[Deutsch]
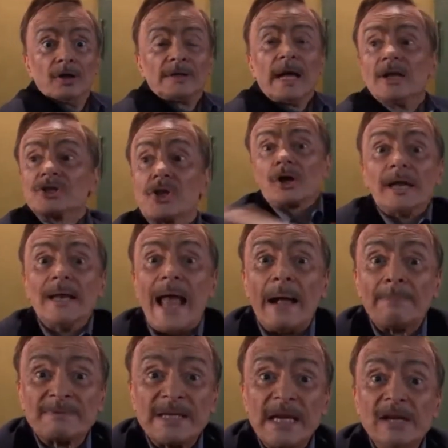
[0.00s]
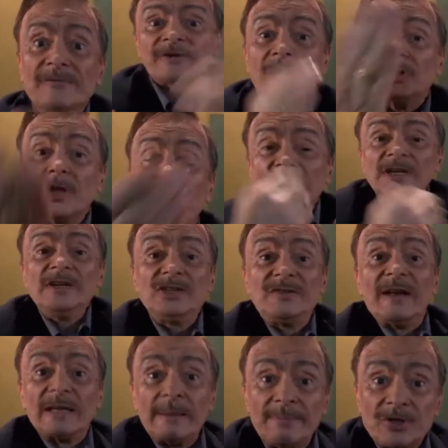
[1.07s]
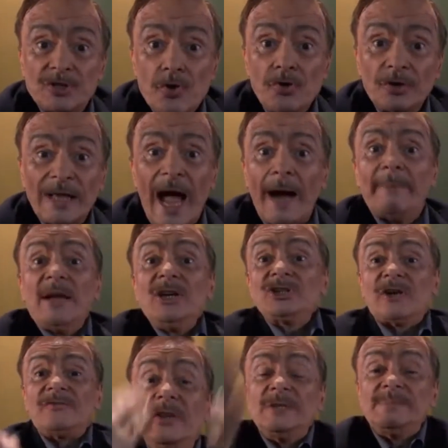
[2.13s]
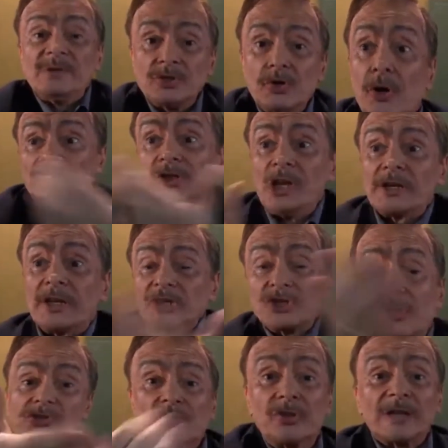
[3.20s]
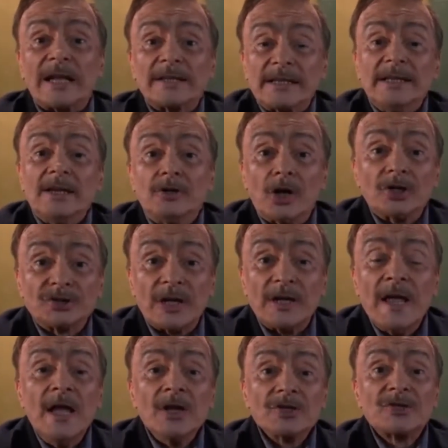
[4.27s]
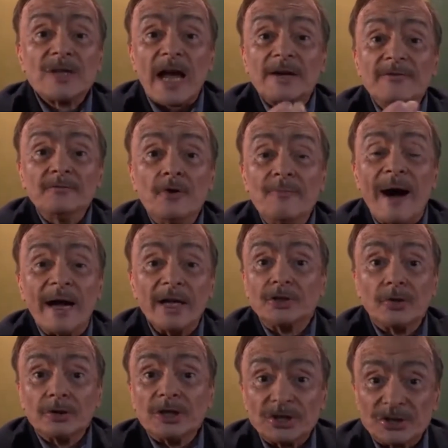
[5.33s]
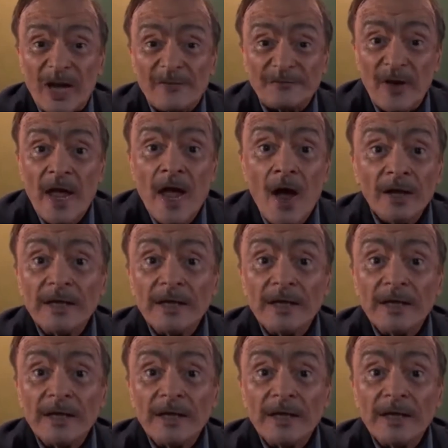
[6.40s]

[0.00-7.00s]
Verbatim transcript: Dann sollen abziehen, weil dürfen nicht werden besucht. Aber ich darf nicht besuchen, türkische Soldaten in Deutschland, zu sagen, wo machen Todesstrafe.